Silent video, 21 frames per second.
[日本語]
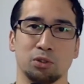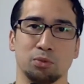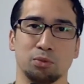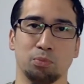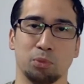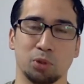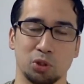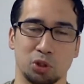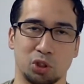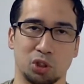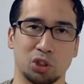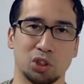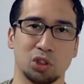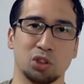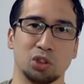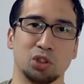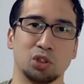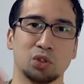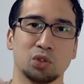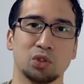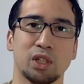もう入
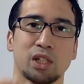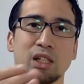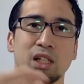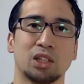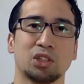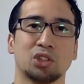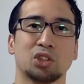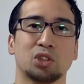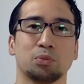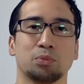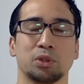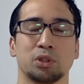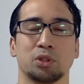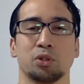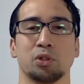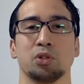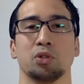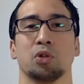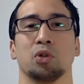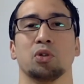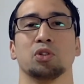念な準備と
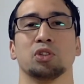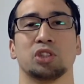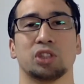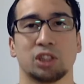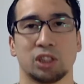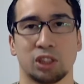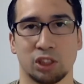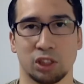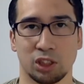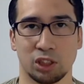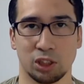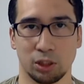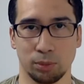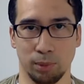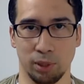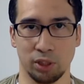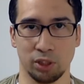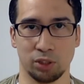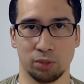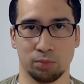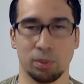いうのをし
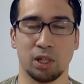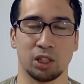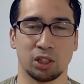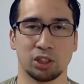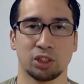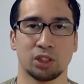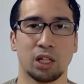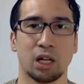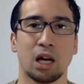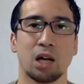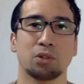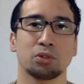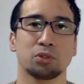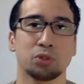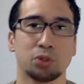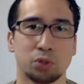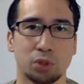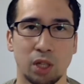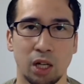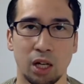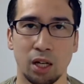ます、まあ、従うとい
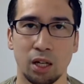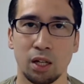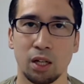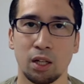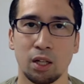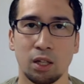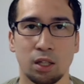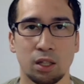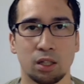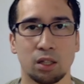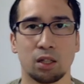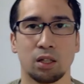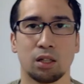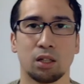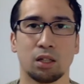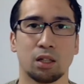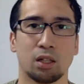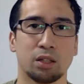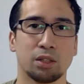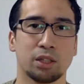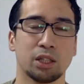うか
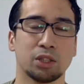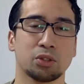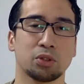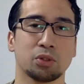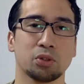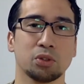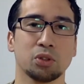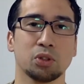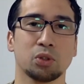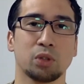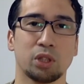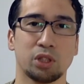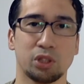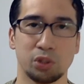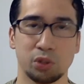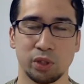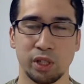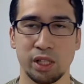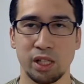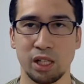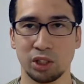でそういう人は
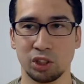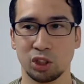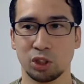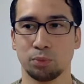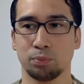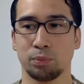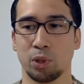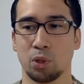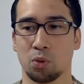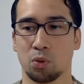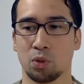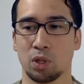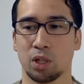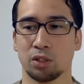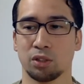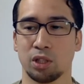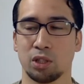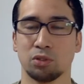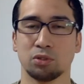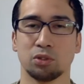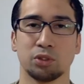入念な準備を行っ
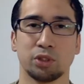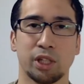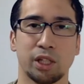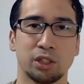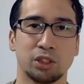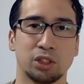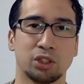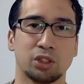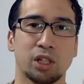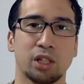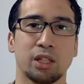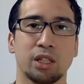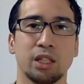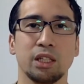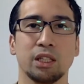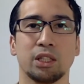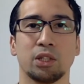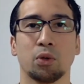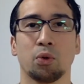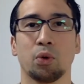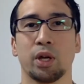ているので実は
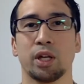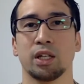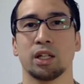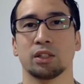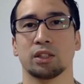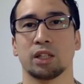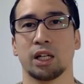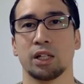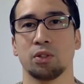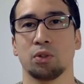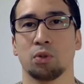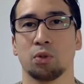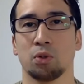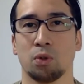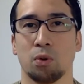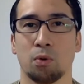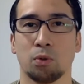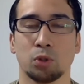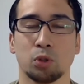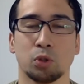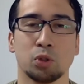臨機応変な対応
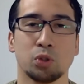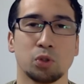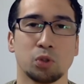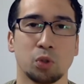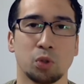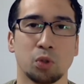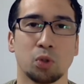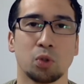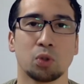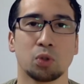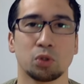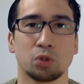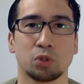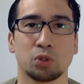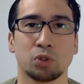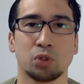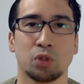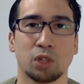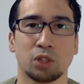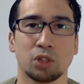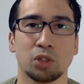というのをす
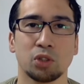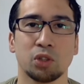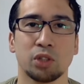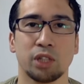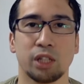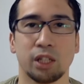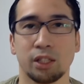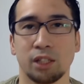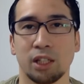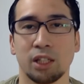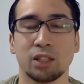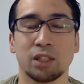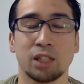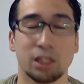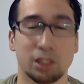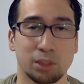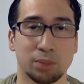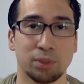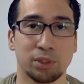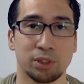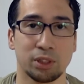るのがちょっと苦手だったり
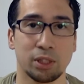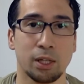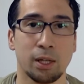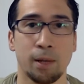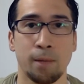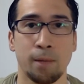します。